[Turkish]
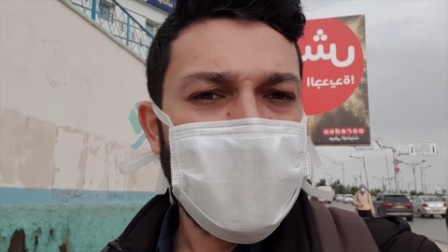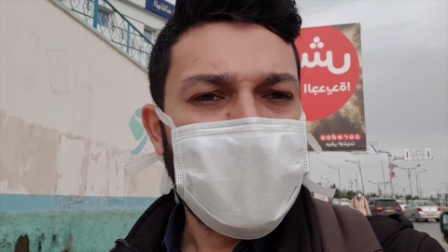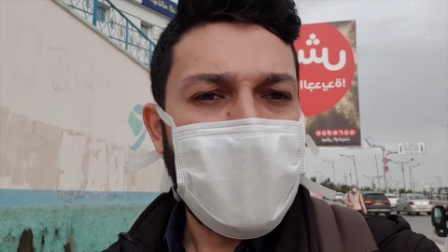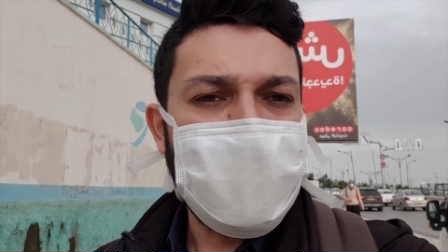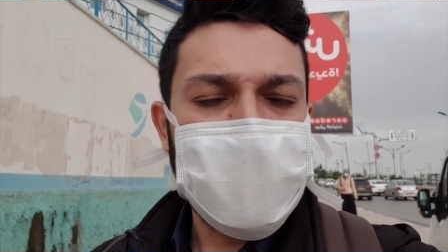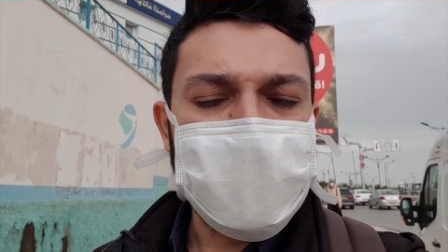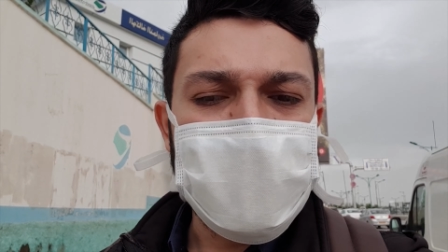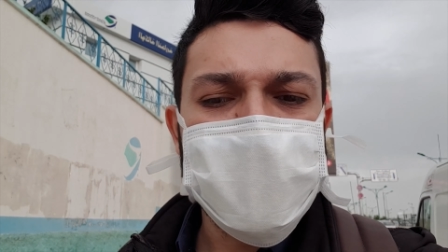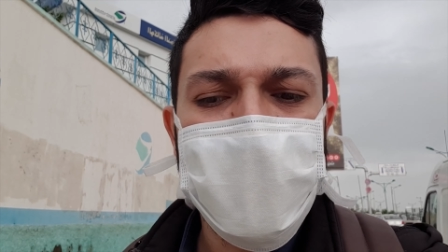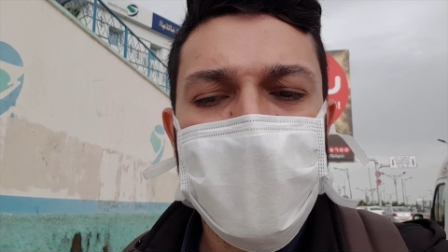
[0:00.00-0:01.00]

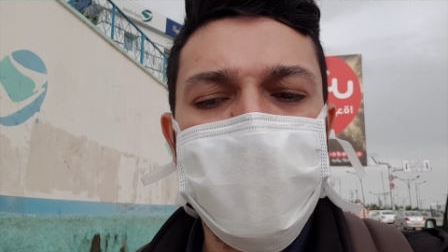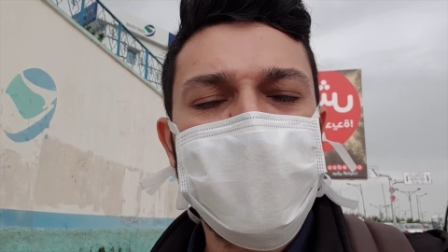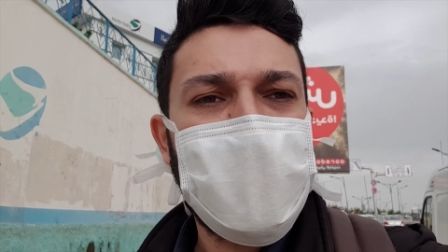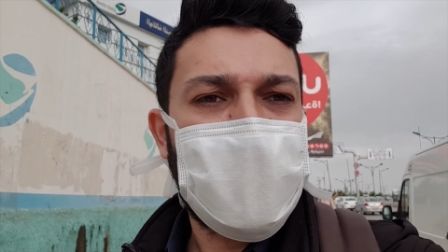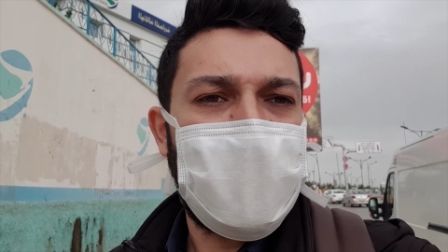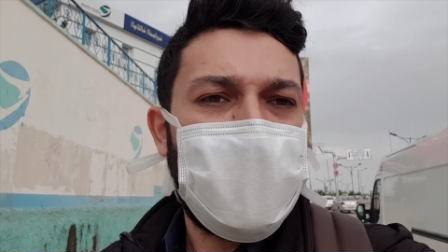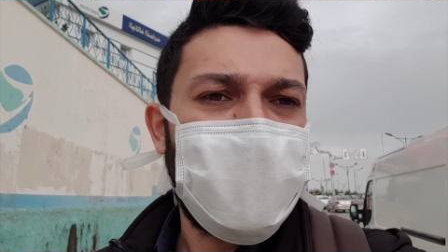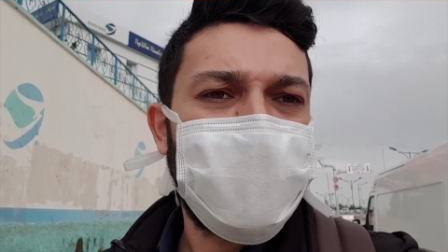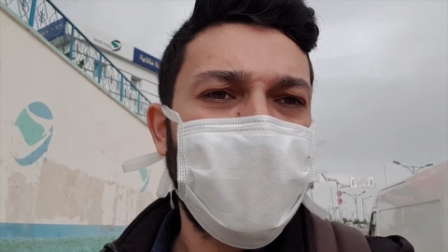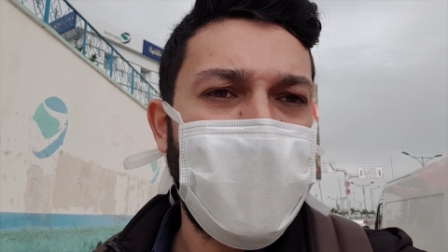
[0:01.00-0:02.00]
Geldikten sonra mutlaka
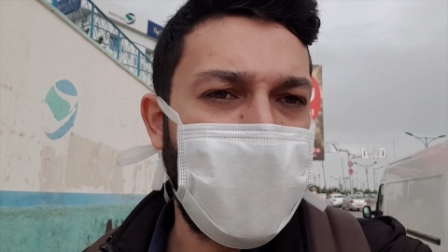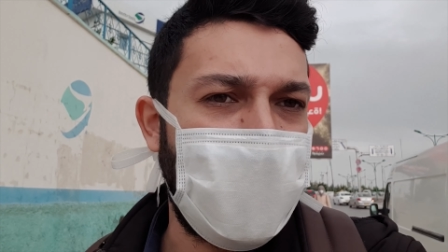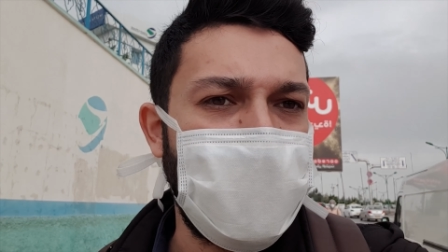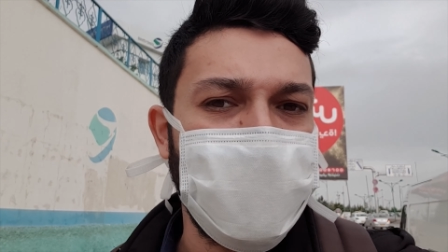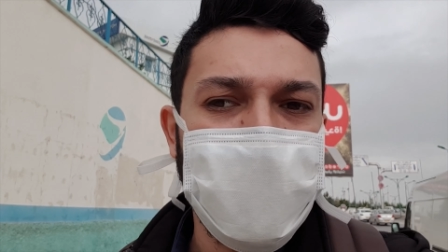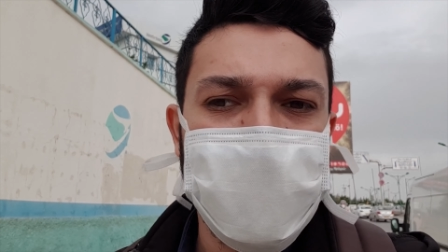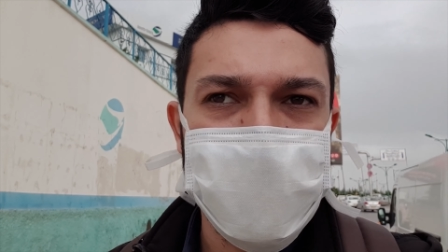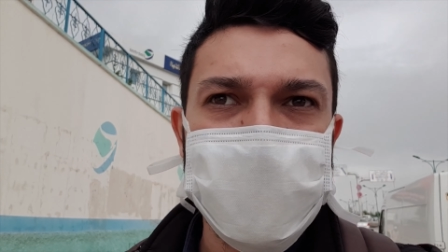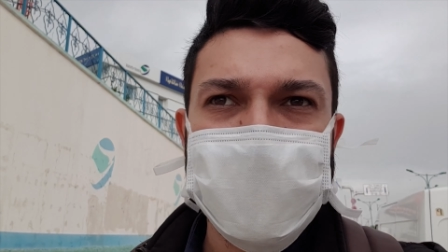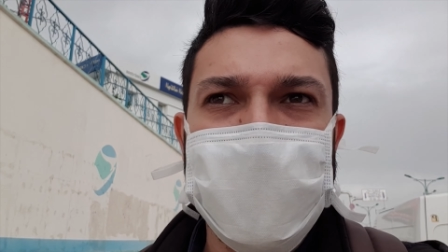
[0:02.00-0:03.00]
buraya gelin dedi
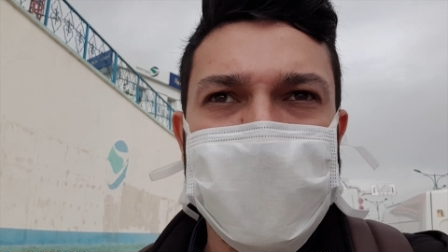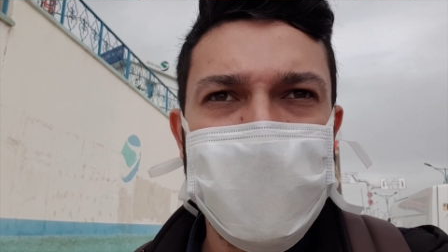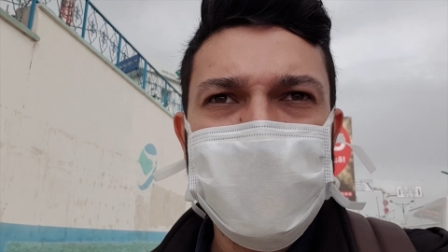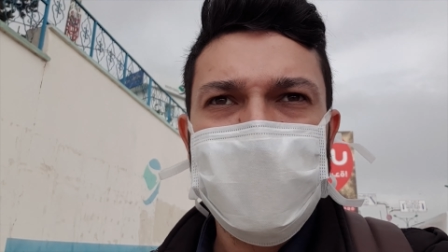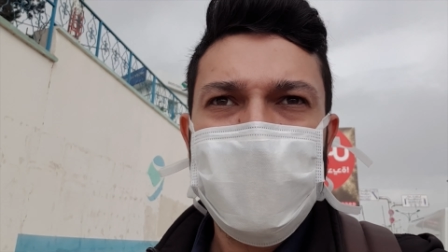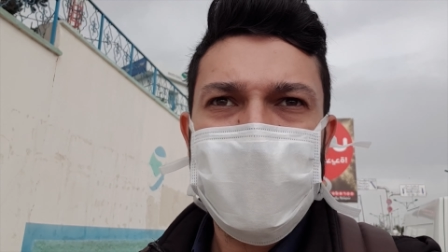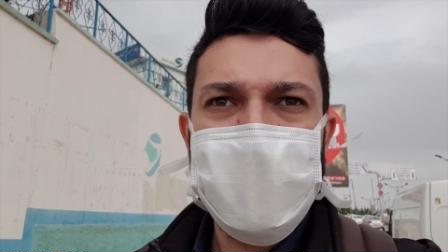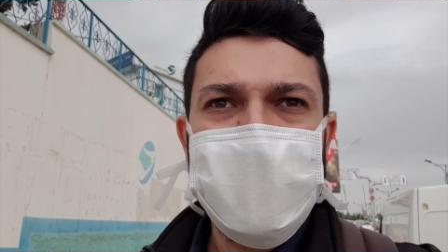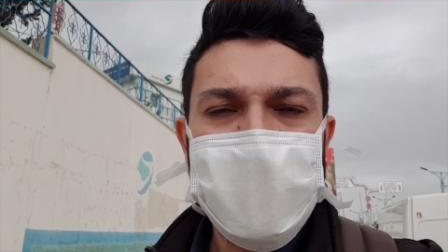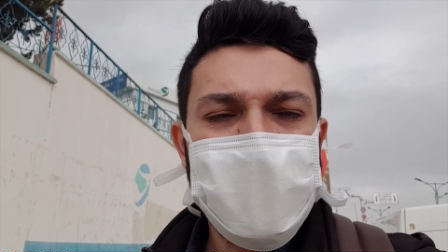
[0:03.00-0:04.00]
o da zaten.
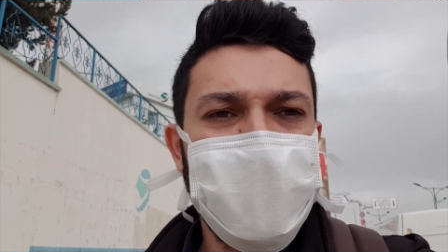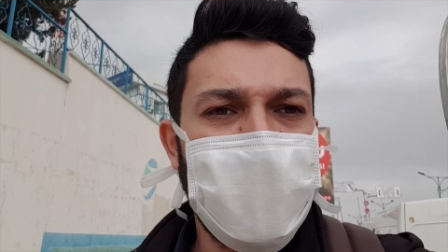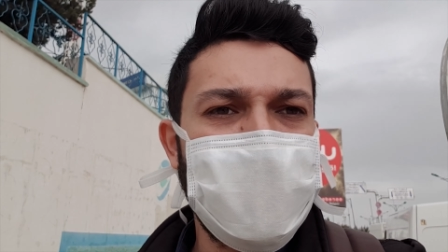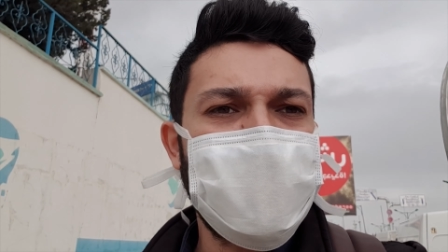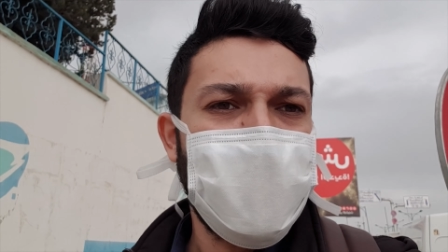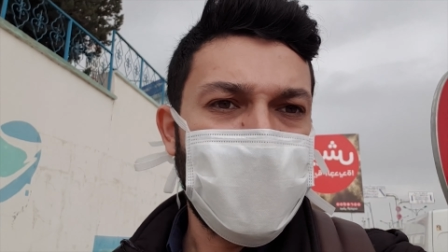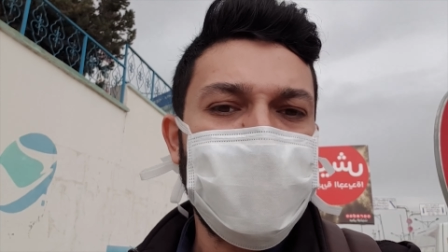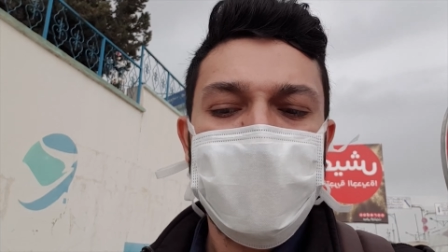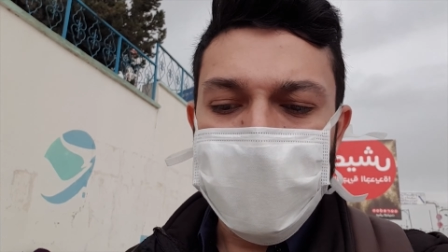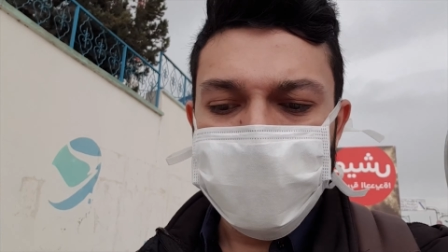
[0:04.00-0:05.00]
Ben de
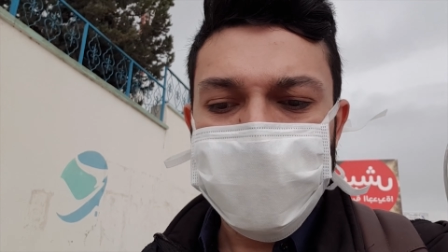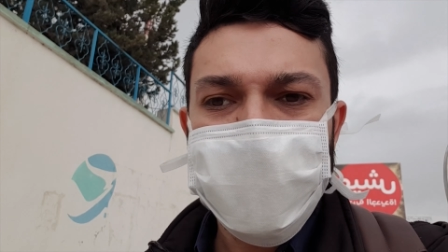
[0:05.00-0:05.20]
tamam dedim.